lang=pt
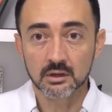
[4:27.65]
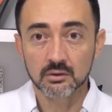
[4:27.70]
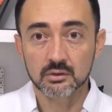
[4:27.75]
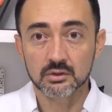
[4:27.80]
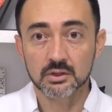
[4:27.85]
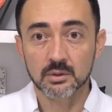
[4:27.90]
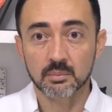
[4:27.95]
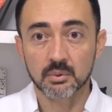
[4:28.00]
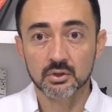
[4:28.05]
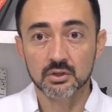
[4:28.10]

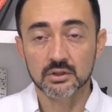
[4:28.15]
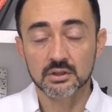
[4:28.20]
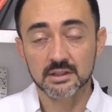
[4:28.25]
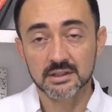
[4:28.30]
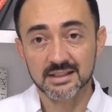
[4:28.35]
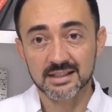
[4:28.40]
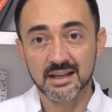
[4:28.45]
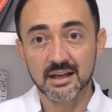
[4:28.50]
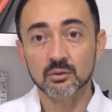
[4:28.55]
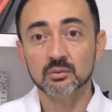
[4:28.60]
Você pode
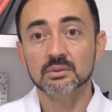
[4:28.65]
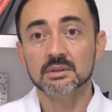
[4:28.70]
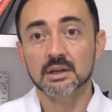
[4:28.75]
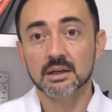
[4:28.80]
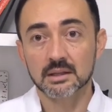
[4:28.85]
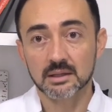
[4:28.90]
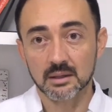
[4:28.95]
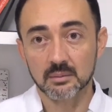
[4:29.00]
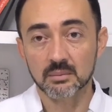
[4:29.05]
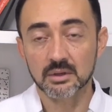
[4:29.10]
iniciar um
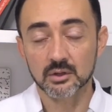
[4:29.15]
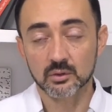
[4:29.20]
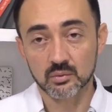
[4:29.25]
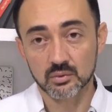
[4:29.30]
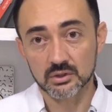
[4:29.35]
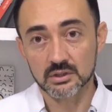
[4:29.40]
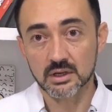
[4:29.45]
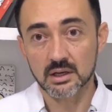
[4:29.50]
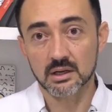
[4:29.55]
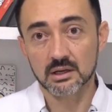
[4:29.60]
tratamento
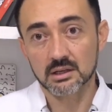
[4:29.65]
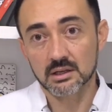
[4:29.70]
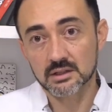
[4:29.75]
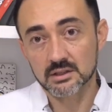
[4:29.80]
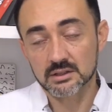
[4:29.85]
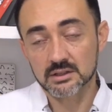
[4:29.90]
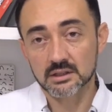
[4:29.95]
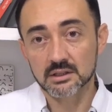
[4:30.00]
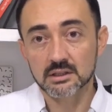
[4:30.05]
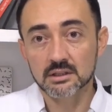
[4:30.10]
já a
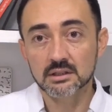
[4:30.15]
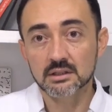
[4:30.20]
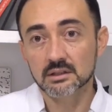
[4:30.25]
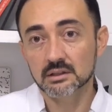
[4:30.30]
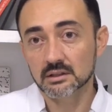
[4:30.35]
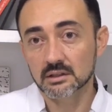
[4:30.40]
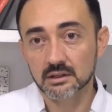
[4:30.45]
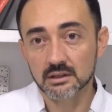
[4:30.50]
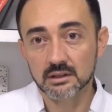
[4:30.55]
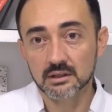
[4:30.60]

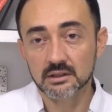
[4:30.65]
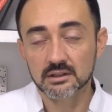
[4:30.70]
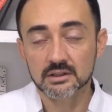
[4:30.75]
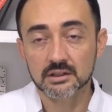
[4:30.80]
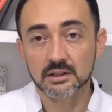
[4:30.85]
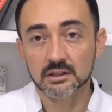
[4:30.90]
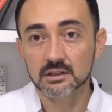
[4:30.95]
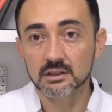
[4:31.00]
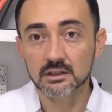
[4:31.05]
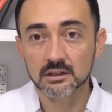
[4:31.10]
seguir, em
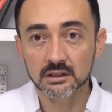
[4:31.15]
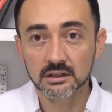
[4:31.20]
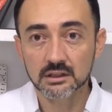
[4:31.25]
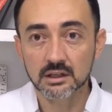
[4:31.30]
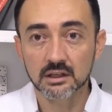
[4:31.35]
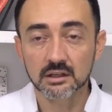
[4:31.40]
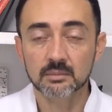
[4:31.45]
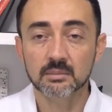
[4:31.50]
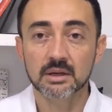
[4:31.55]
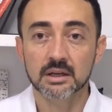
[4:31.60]
seguida
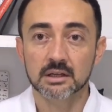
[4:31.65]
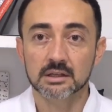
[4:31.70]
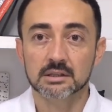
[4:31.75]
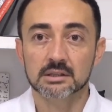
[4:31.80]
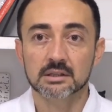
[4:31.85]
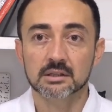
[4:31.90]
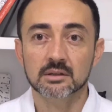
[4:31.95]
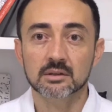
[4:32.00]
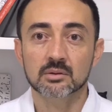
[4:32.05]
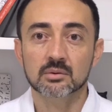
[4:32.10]
da
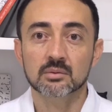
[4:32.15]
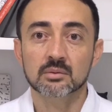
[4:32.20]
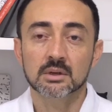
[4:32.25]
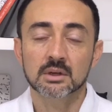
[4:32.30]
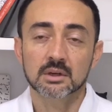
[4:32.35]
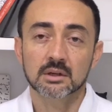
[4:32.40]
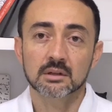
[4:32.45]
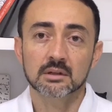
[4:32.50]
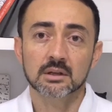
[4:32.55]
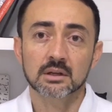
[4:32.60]
liberação,
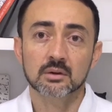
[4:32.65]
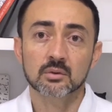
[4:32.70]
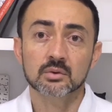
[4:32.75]
né?